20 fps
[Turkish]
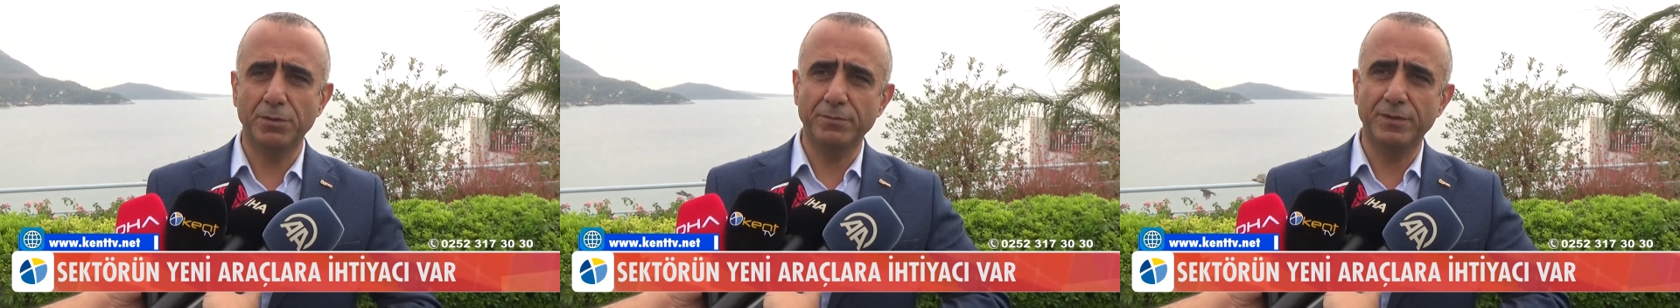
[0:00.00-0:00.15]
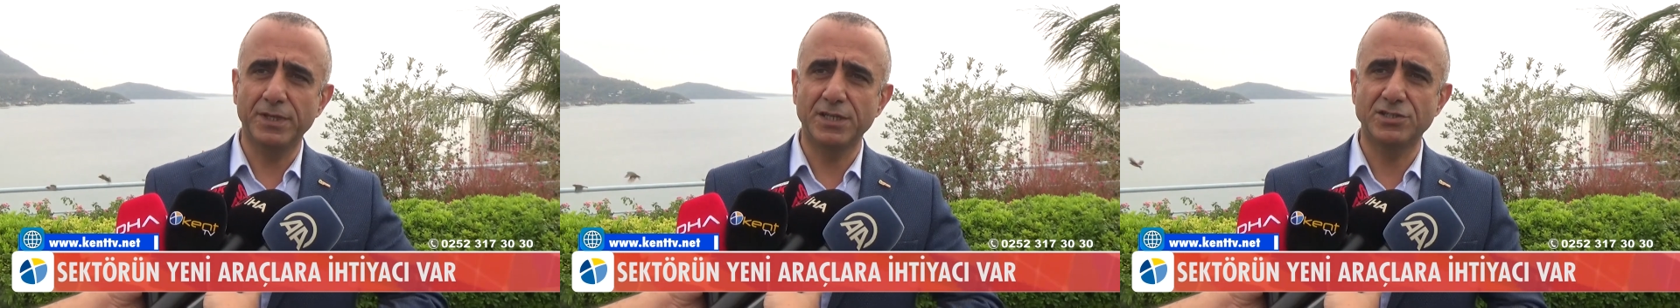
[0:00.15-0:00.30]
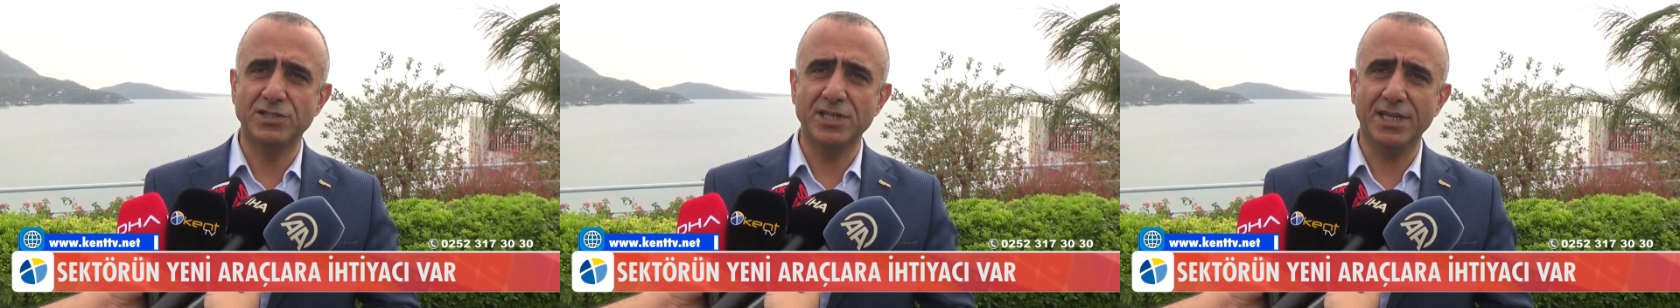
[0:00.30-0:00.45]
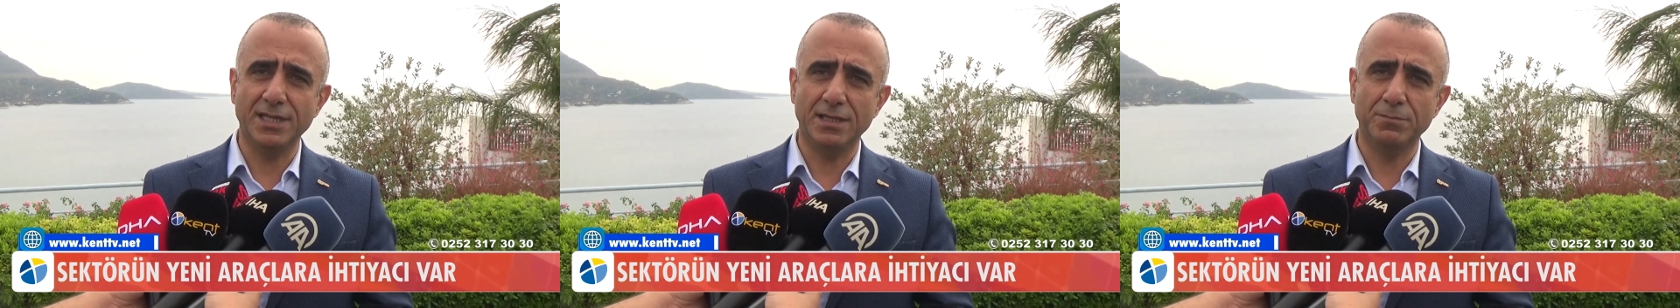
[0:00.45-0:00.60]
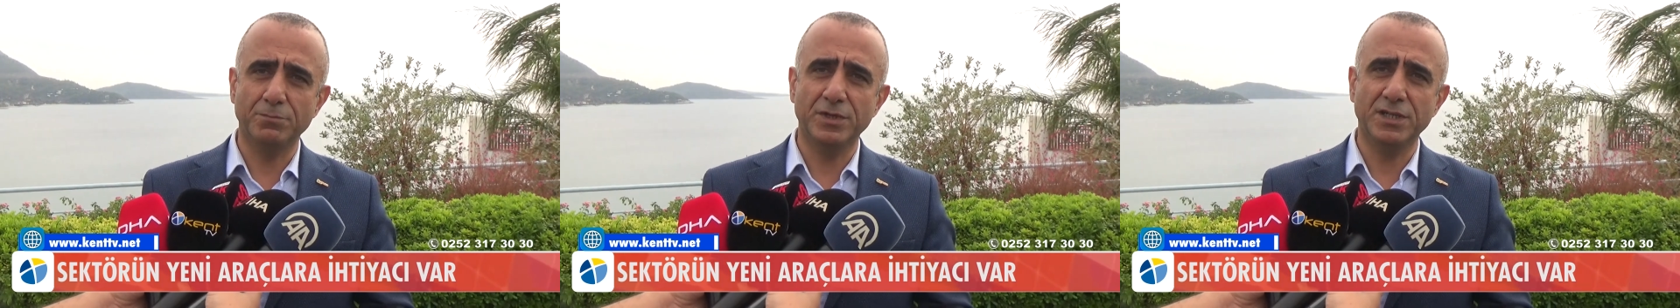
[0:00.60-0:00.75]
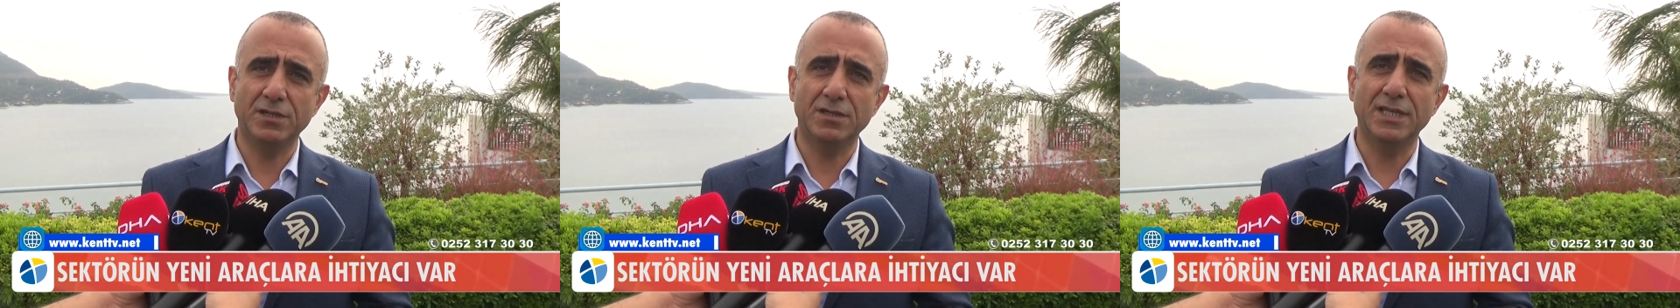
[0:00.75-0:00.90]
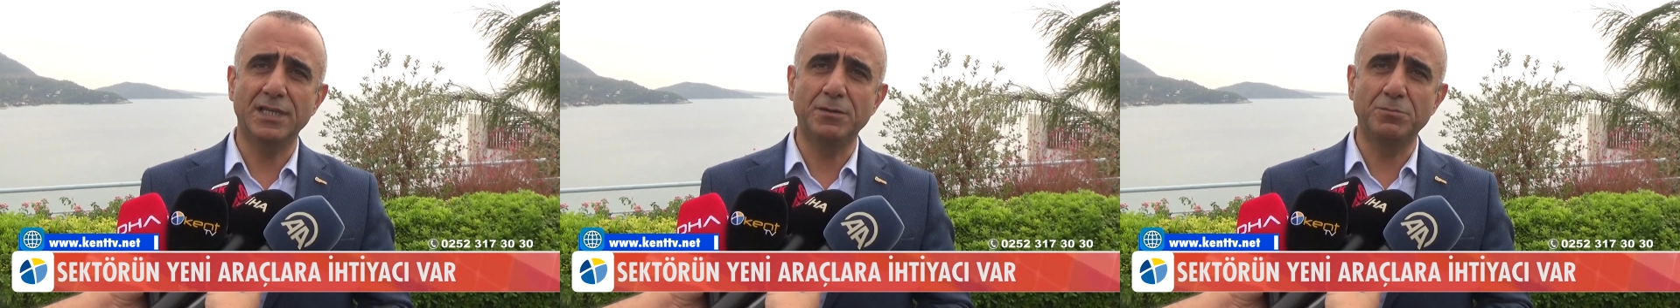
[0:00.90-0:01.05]
4 kişi de
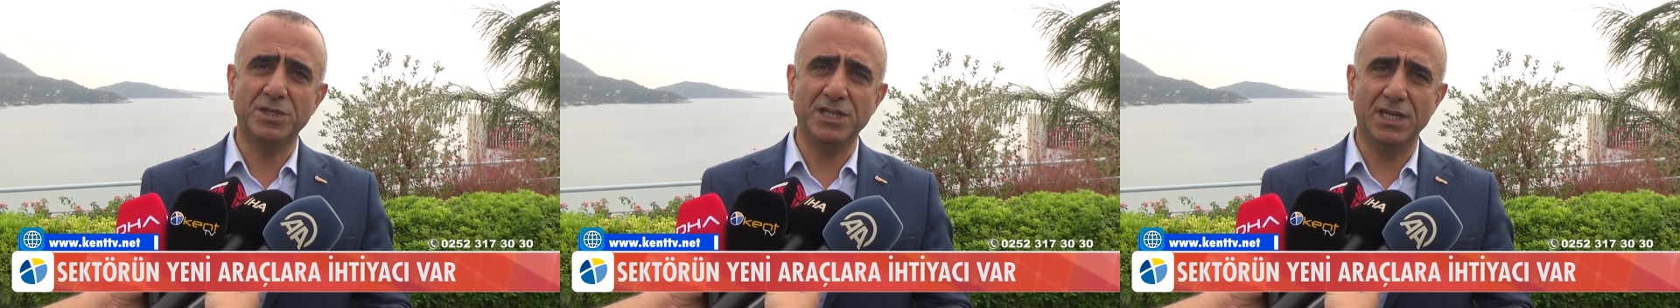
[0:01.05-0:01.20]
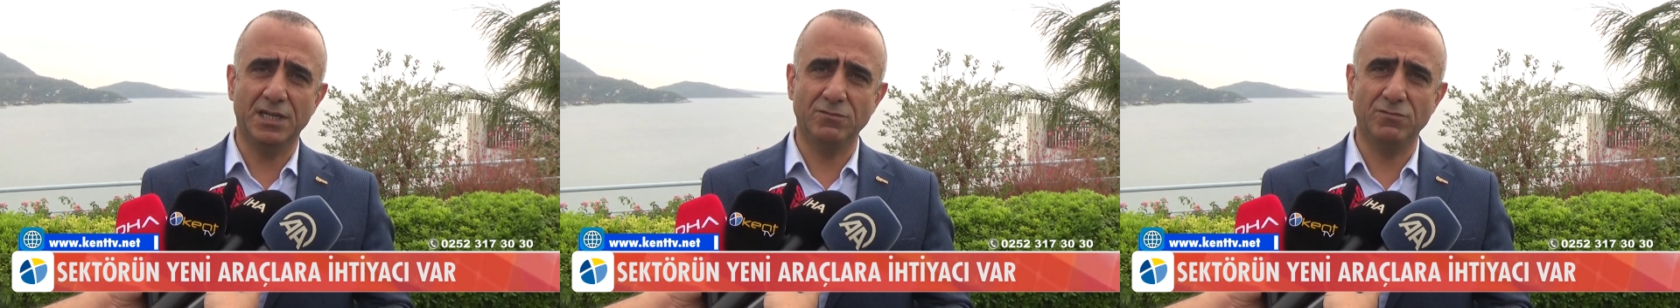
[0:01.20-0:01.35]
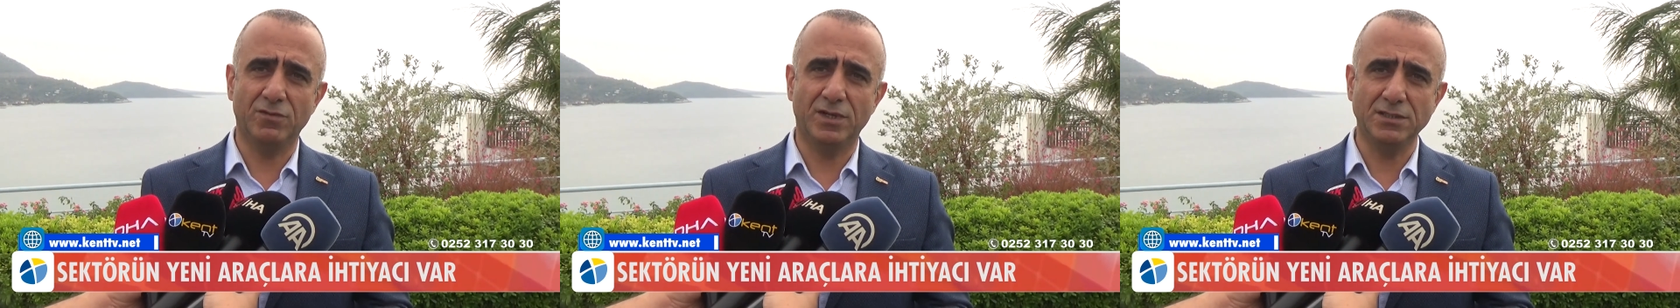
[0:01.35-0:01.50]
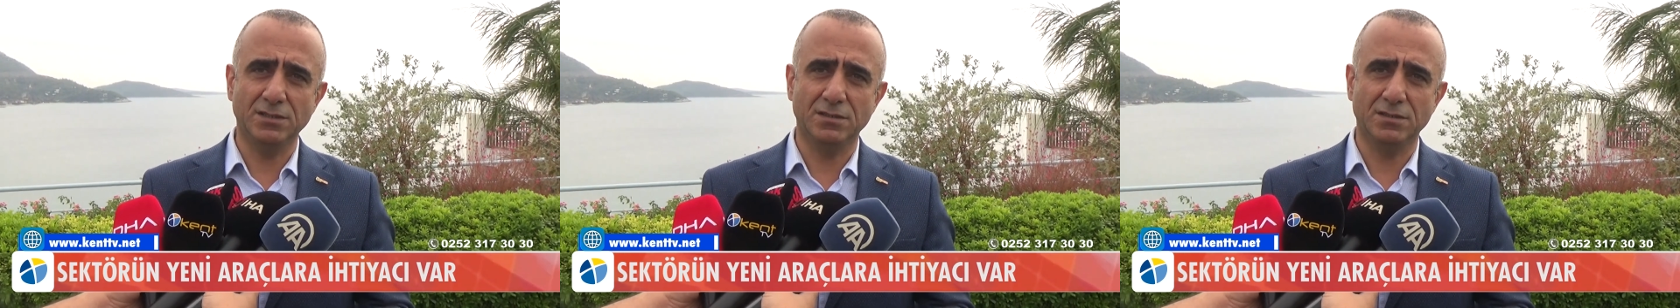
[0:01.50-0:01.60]
yaralanmıştı.